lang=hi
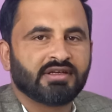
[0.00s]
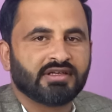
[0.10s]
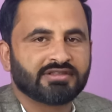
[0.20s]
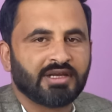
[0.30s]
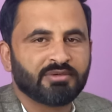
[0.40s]

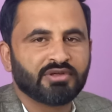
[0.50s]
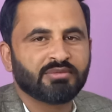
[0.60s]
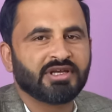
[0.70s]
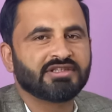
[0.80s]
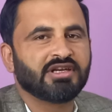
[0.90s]
अस्सलाम
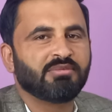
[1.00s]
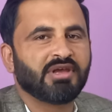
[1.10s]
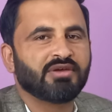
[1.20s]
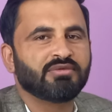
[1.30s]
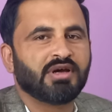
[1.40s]
वालेकुम नादरीन
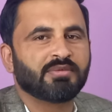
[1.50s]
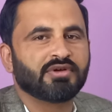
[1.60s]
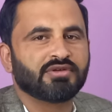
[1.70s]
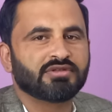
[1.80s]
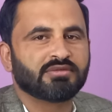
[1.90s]
मैं हूं
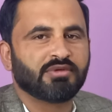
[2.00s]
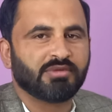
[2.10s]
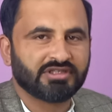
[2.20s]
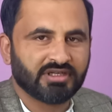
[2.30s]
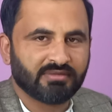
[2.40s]
आपका होस्ट
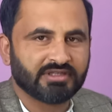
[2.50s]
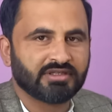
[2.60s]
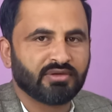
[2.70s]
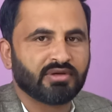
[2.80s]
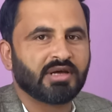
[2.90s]
मुबशर
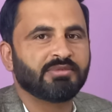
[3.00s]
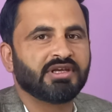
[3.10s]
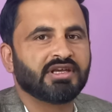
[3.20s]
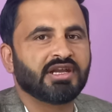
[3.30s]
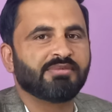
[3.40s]
वासिल और आप
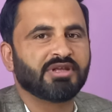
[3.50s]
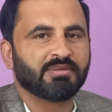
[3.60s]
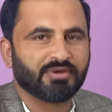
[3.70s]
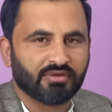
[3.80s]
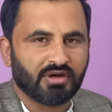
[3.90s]
देख रहे हैं मेरा
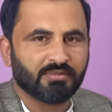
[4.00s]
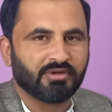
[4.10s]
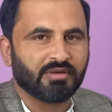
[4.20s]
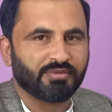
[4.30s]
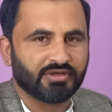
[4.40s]
प्रोग्राम
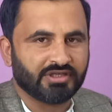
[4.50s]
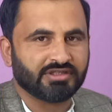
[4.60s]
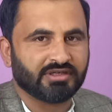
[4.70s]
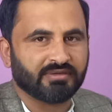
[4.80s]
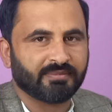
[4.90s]

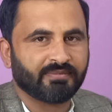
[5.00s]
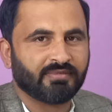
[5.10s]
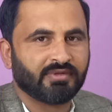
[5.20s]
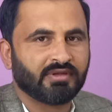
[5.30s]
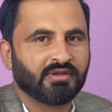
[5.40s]
गपोटेशन
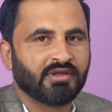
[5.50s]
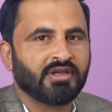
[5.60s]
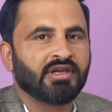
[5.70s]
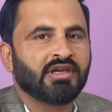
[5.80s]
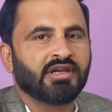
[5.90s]

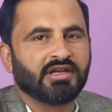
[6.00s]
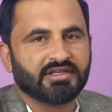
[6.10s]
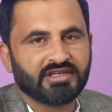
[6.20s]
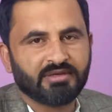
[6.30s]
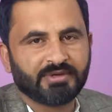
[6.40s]

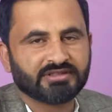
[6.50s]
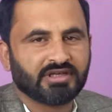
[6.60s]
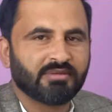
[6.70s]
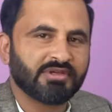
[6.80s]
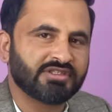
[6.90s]
नादरीन
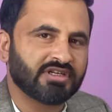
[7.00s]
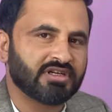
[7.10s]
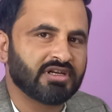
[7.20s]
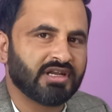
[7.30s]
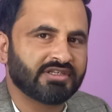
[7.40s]
पाकिस्तान में
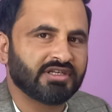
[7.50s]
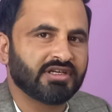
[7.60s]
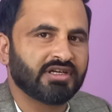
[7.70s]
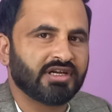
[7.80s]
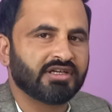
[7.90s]
जनरल इलेक्शन
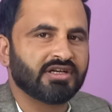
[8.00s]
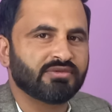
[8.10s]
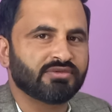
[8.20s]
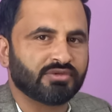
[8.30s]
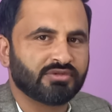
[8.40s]
की डेट
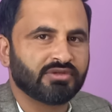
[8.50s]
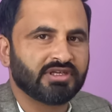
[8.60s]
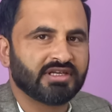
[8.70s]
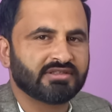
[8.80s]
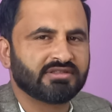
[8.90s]
अनाउंस हो
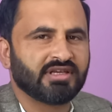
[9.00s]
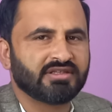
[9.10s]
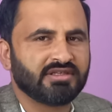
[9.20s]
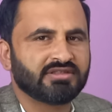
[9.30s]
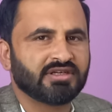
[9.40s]
चुकी है
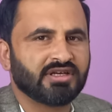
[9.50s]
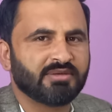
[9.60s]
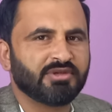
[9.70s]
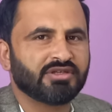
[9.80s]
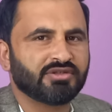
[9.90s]
सियासी
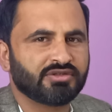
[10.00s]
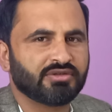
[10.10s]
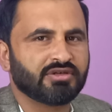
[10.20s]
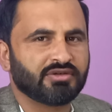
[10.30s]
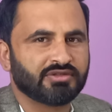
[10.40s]
सरगर्मियां
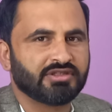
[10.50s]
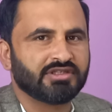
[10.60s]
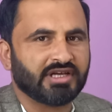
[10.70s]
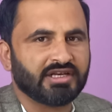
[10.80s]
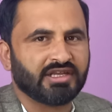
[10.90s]
जोशो खरोश से
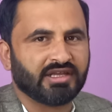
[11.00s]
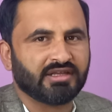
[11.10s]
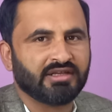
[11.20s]
जारी हैं